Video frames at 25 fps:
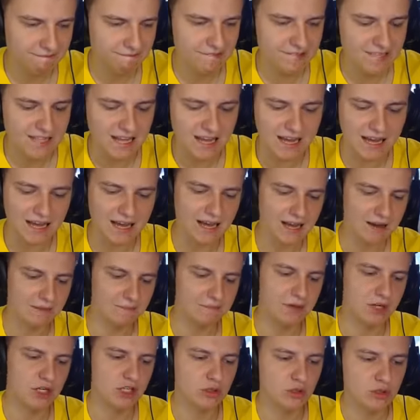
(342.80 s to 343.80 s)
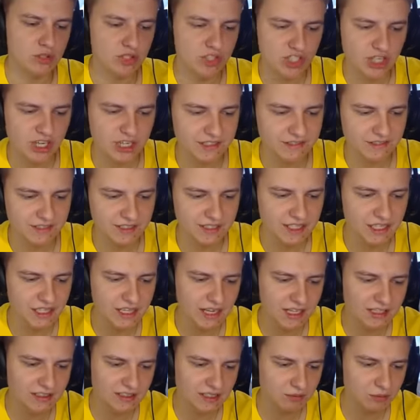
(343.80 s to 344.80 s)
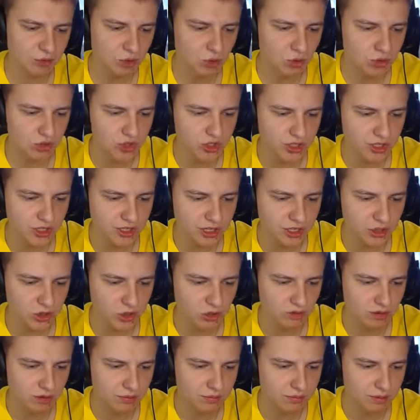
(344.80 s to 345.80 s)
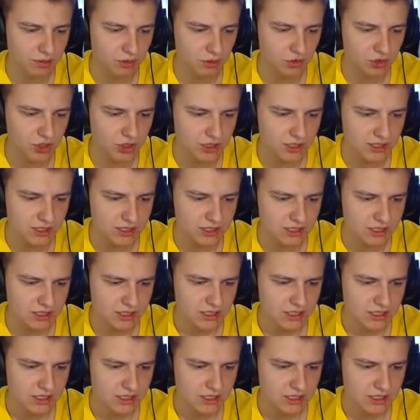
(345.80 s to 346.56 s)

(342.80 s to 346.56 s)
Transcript: Да, пришлось жертвовать гигантом, но очень хреново получилось.